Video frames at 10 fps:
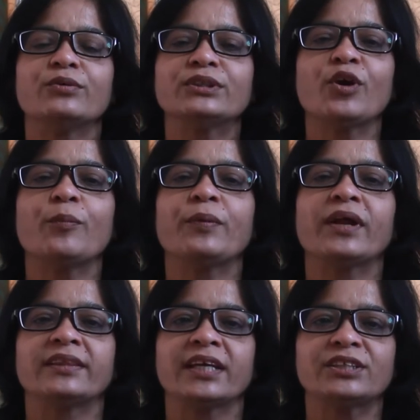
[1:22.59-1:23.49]
उसके ऊपर
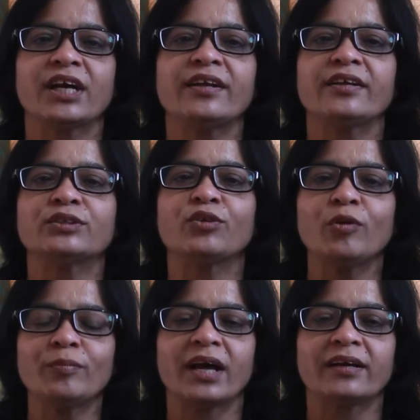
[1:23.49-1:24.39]
अत्याचार
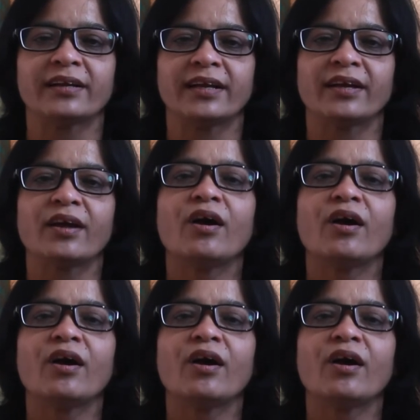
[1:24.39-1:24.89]
जुल्म ना करे